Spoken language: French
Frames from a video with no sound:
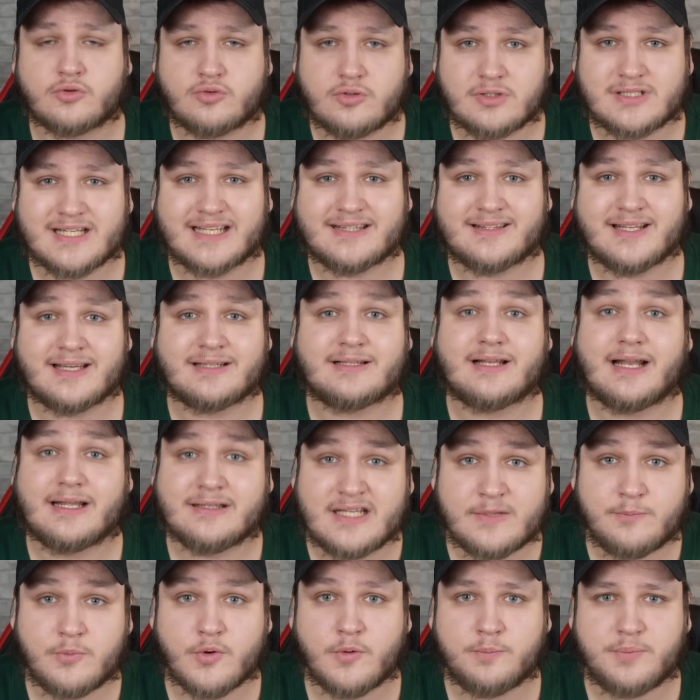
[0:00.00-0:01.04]
au-dessus de sa tête, la
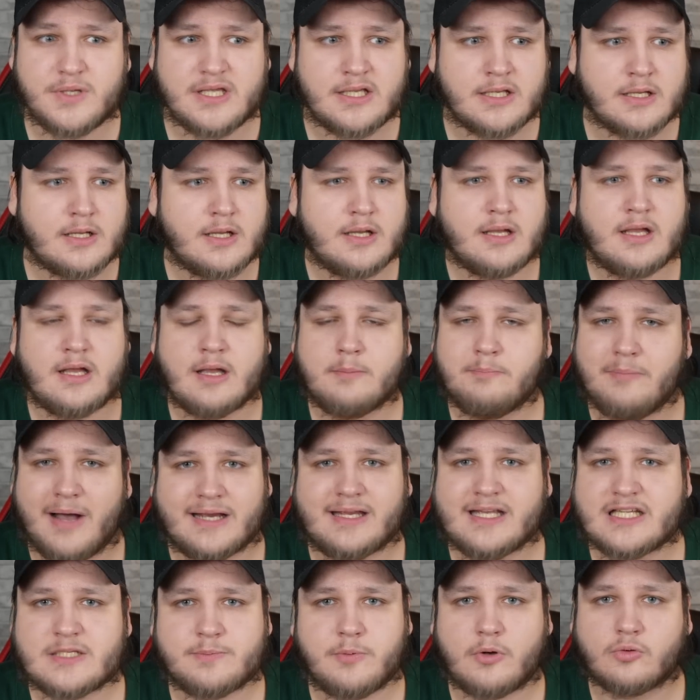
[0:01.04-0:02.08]
diplopie.
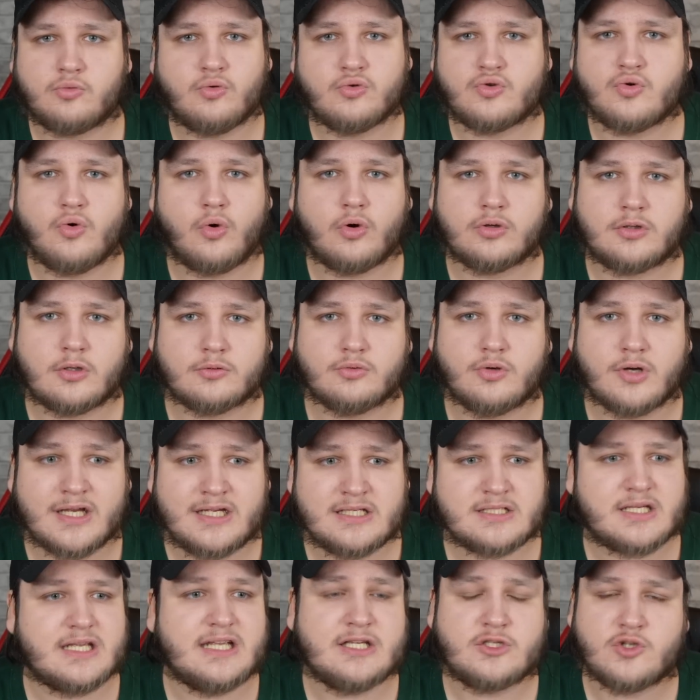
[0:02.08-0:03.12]
Marquez prend toujours autant de
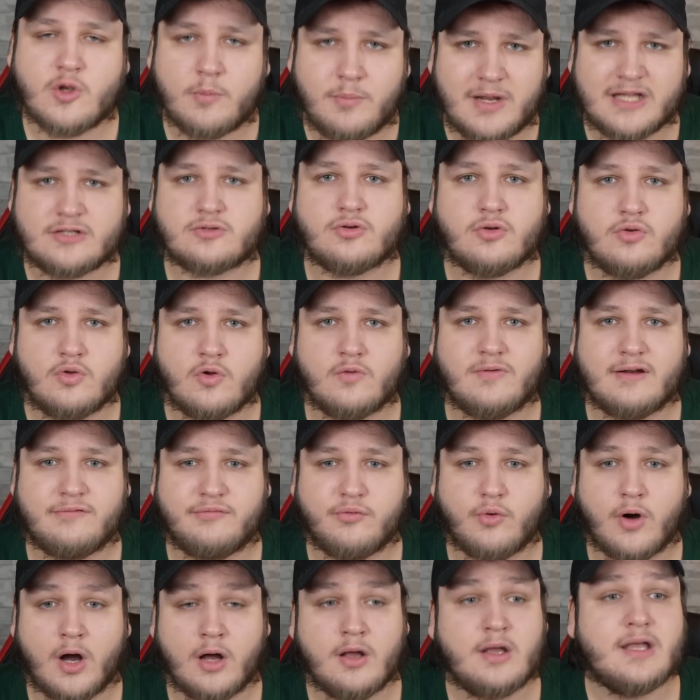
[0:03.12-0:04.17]
risques. Il se blesse une nouvelle
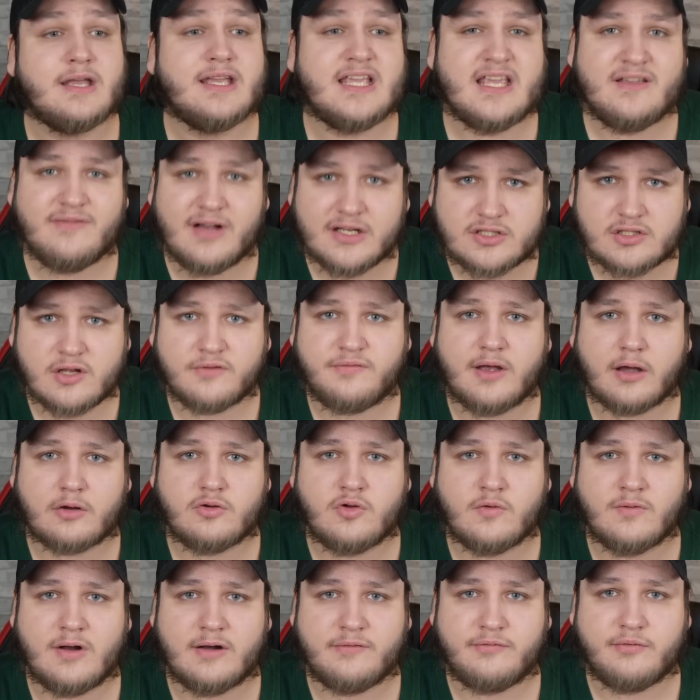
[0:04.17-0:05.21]
fois. Il va se faire une
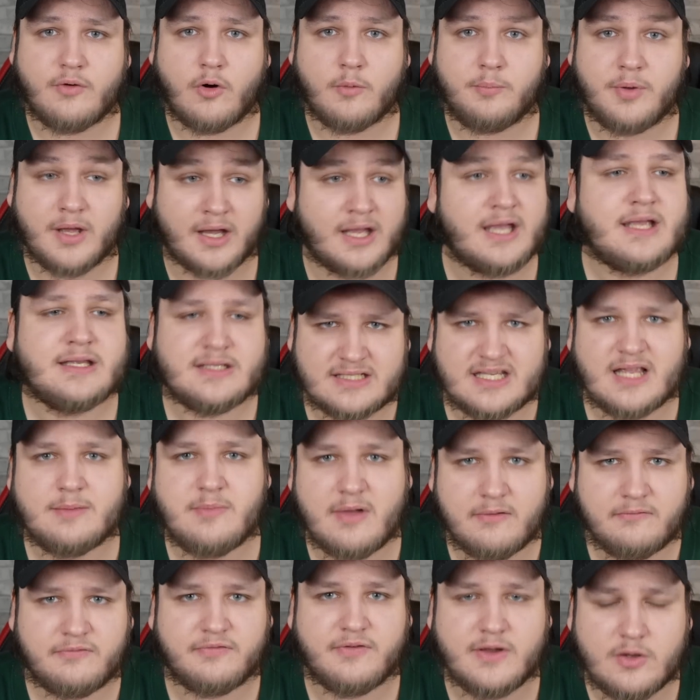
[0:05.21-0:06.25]
nouvelle fois opérer. Il s'est
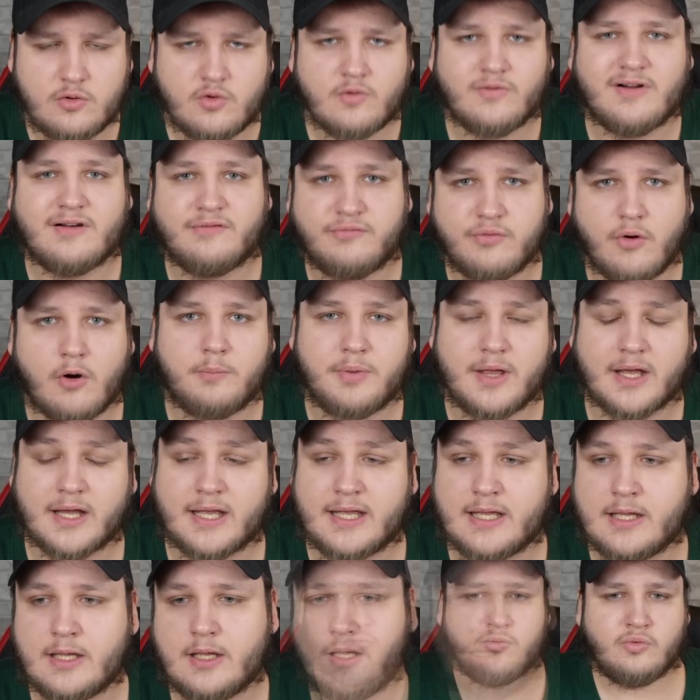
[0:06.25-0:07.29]
même fait une nouvelle fois
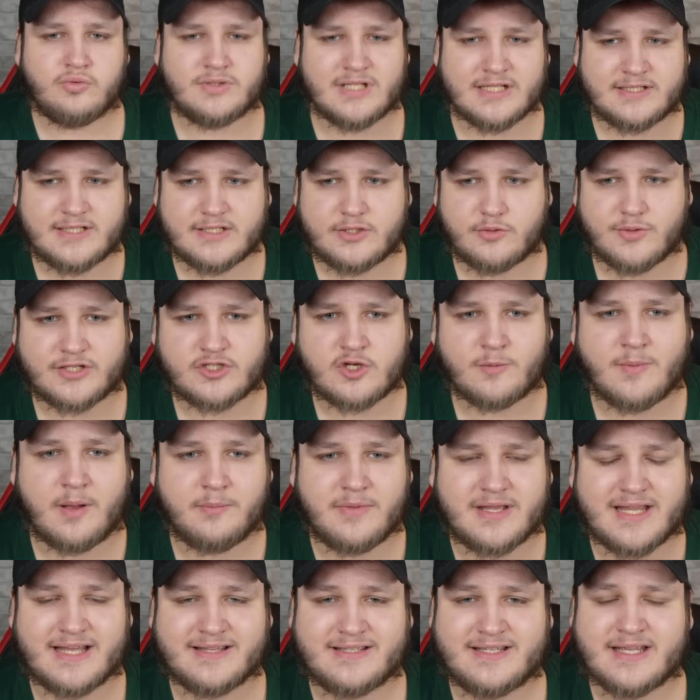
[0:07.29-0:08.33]
opérer. Toute cette situation
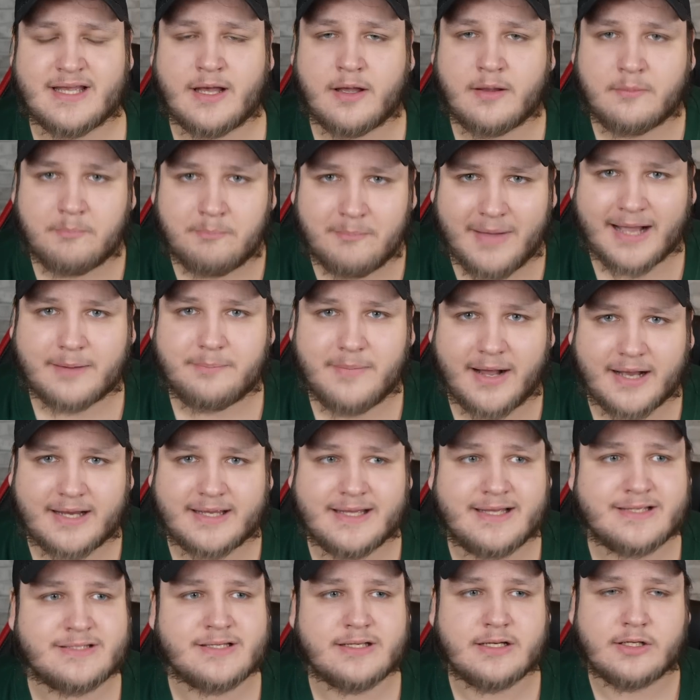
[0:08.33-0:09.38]
m'amène à dire Marc
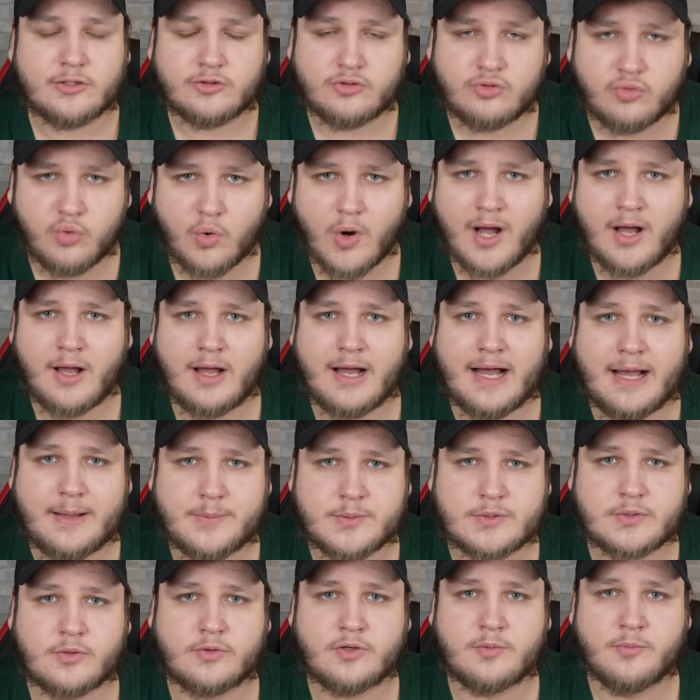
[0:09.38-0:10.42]
Marquez doit
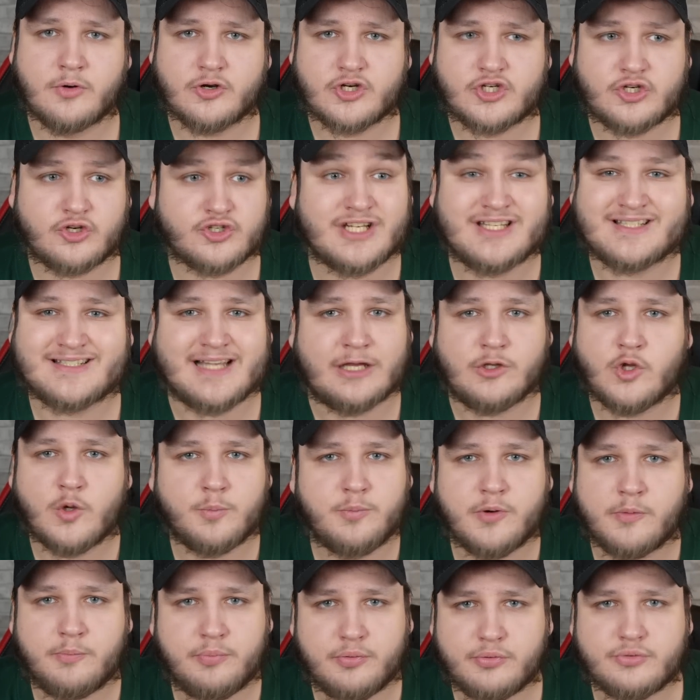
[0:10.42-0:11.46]
absolument changer. Ça ne
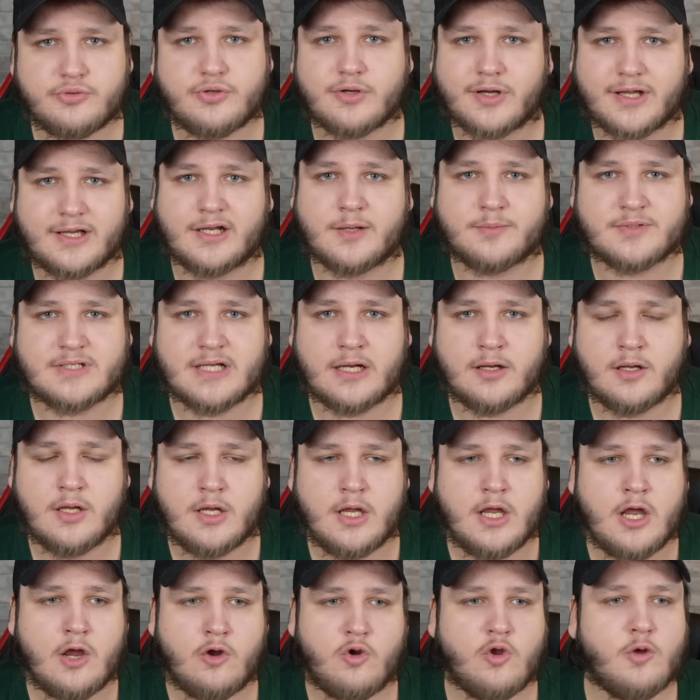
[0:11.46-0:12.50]
peut plus durer comme ça.
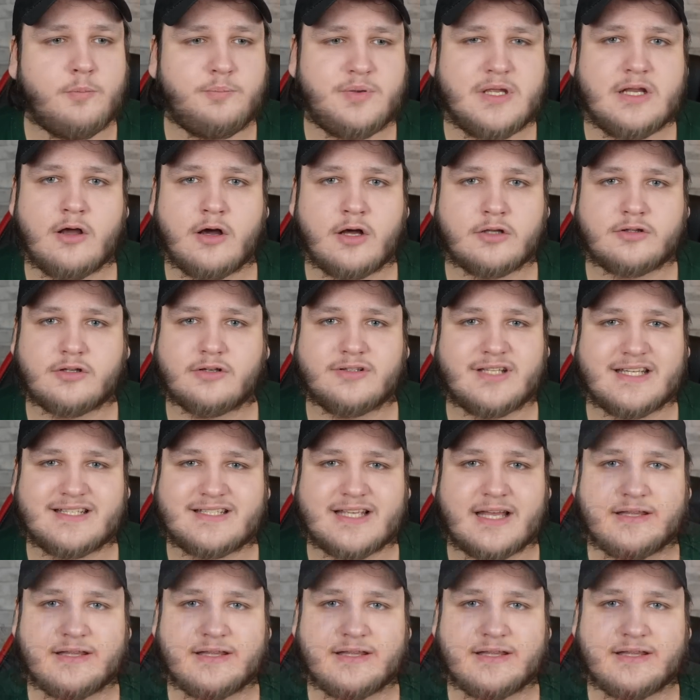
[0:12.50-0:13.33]
Le pilote des